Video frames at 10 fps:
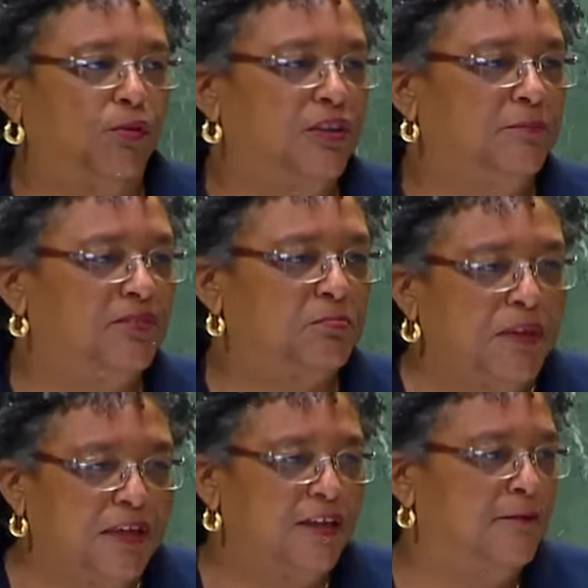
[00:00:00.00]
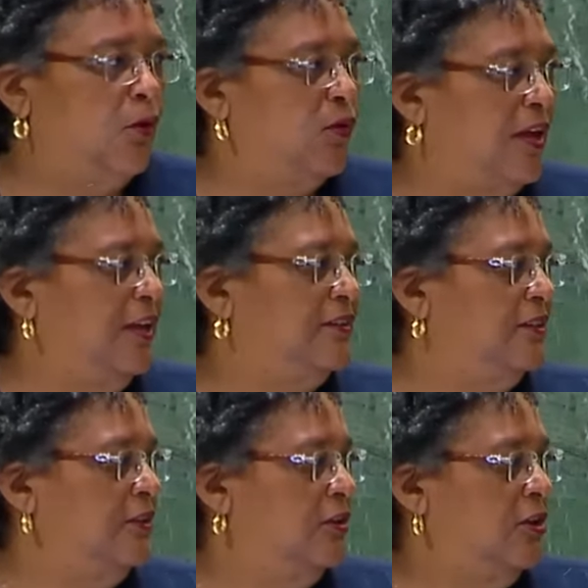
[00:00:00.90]
plus sûr.
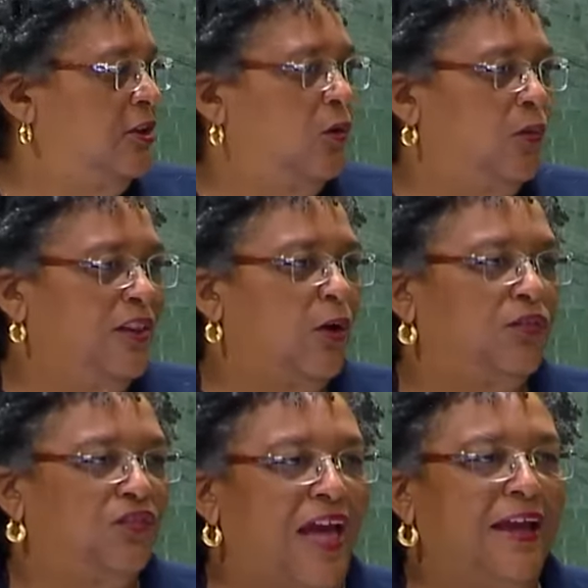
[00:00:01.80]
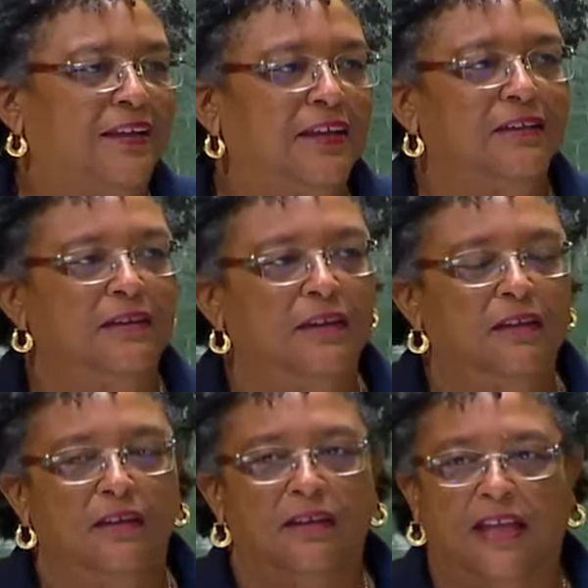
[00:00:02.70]
Nous ne pouvons pas ici parler d'Haïti
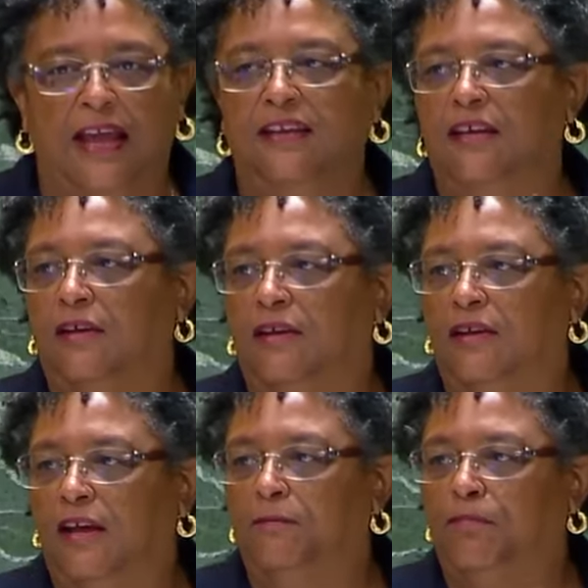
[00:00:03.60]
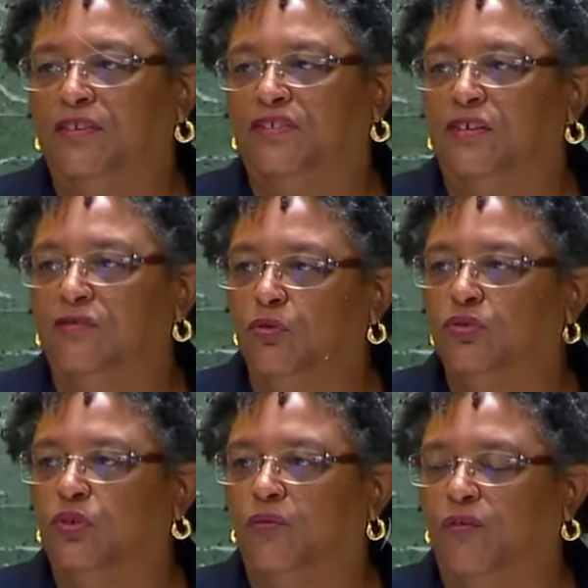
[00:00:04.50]
sans remercier le
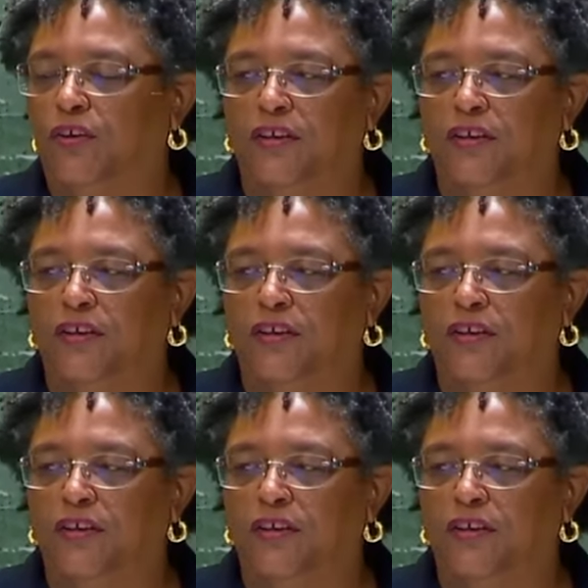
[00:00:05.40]
Kenya,